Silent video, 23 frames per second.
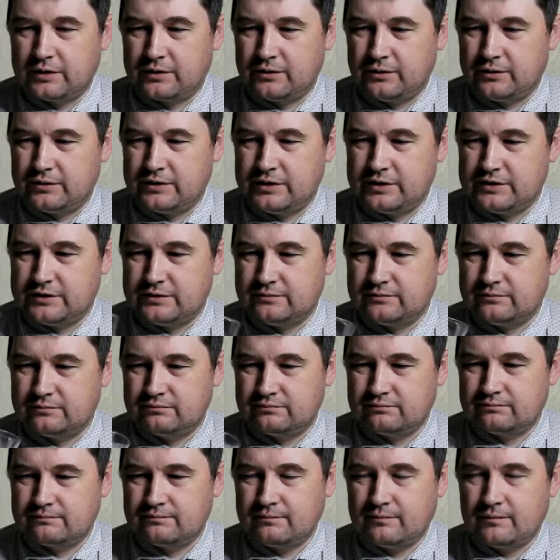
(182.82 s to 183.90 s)
такой, знаете,
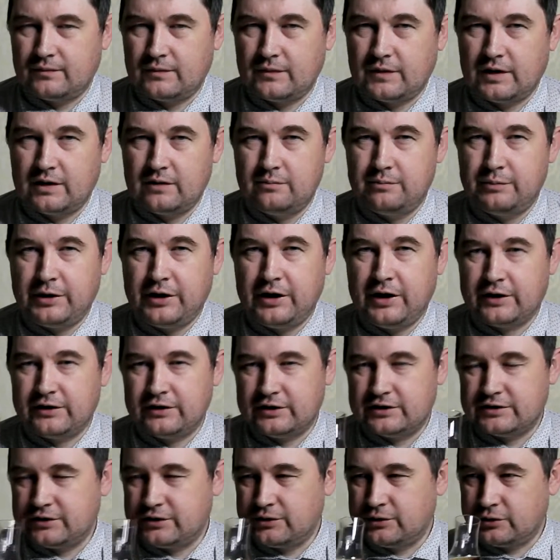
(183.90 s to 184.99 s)

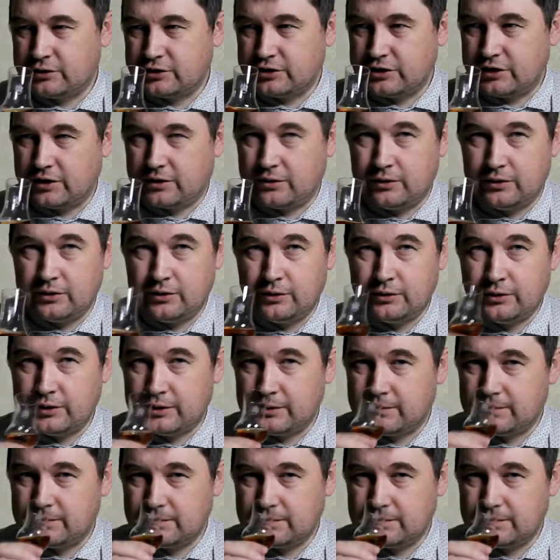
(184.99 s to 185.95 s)
приятной цветочной такой ноты.